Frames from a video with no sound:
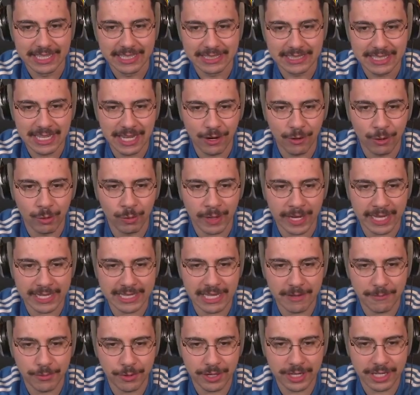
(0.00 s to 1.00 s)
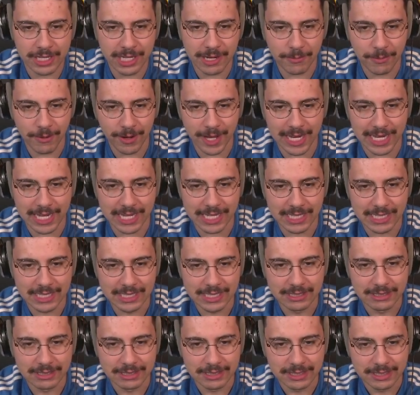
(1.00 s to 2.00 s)
Não, é De Bruyne na bola.
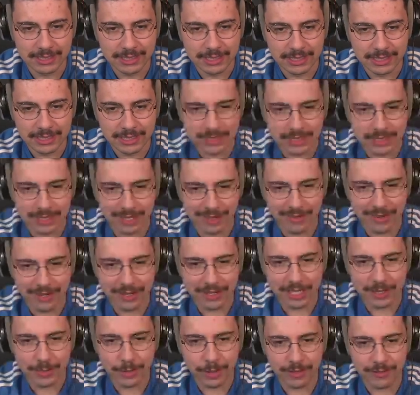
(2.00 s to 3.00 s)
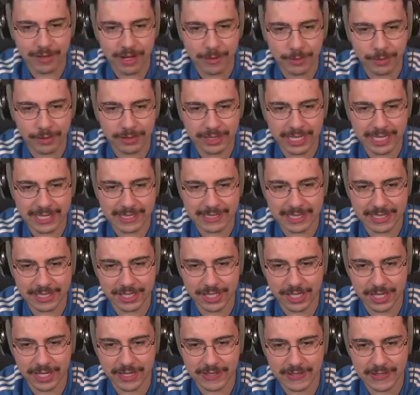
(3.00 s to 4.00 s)
Vamos ver o que o De Bruyne vai aprontar nessa
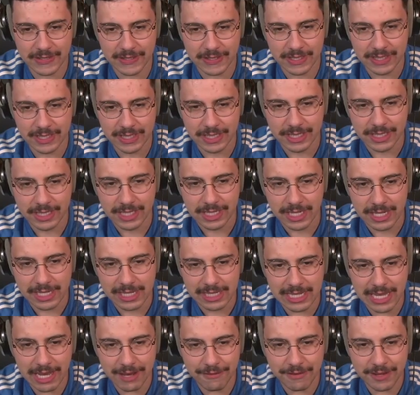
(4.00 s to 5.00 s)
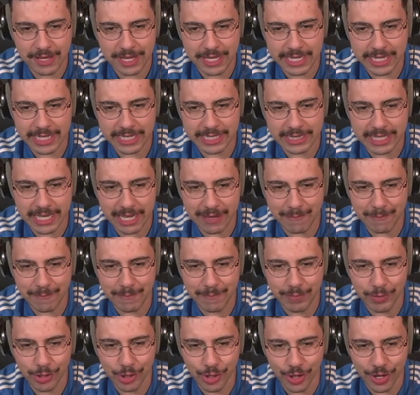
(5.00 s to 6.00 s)
chance. Lá vem ele, De
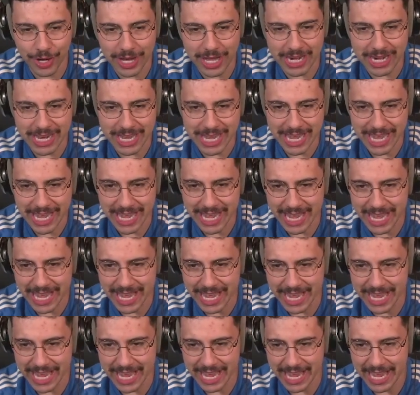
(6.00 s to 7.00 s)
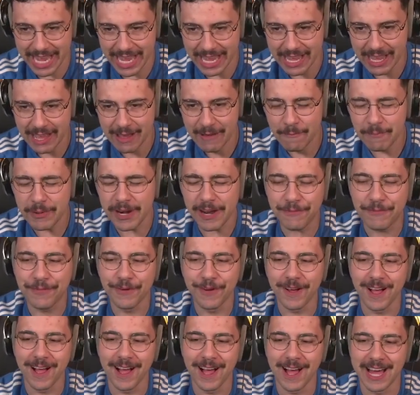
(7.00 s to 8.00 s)
Bruyne! Pra
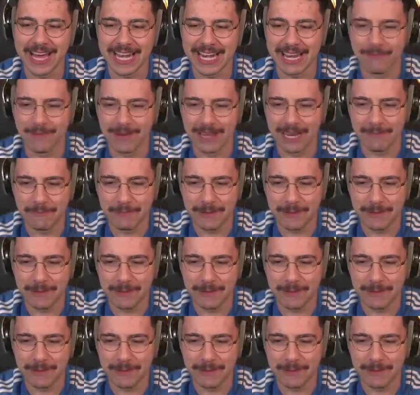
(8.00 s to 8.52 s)
fora! A bola